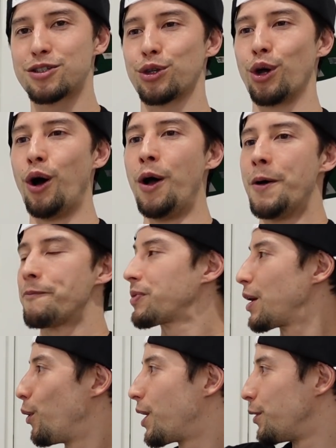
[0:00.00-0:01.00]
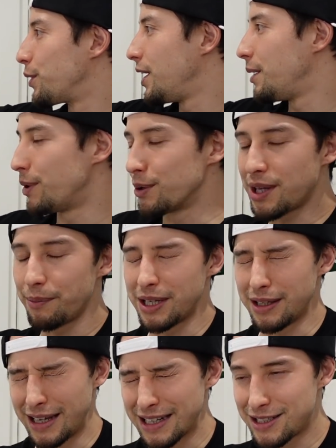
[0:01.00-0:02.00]
ちょっと他のゲームのため
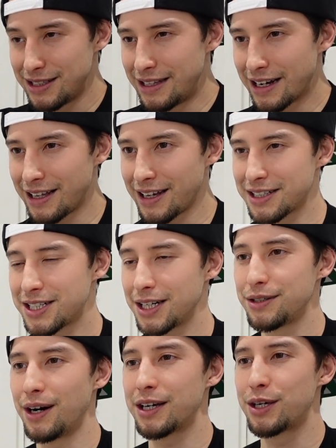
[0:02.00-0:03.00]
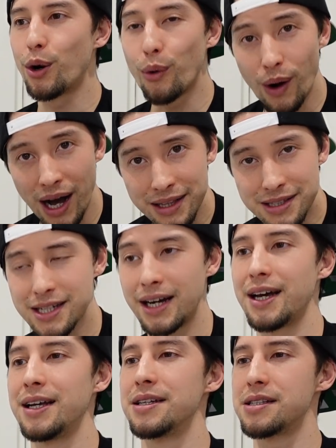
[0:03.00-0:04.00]
にね、なかなか尺は今日は使え
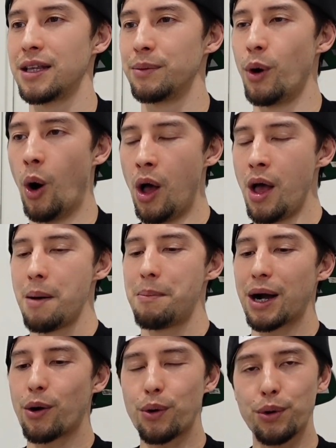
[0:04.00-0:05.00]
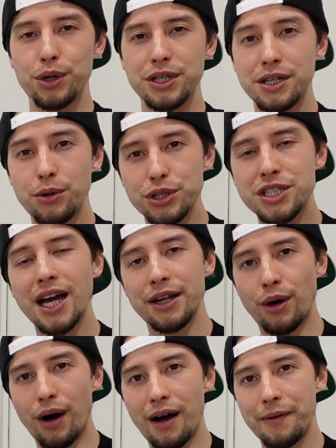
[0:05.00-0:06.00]
ないんですけども、まあ、ここ5試合の